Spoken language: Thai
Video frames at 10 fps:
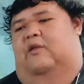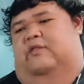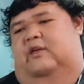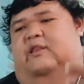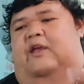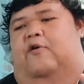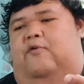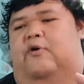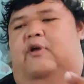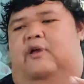ซึ่งเดี๋ยว
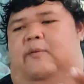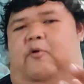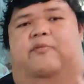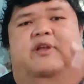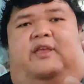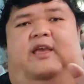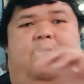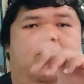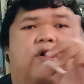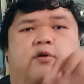ผมจะทิ้ง
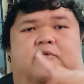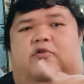พวก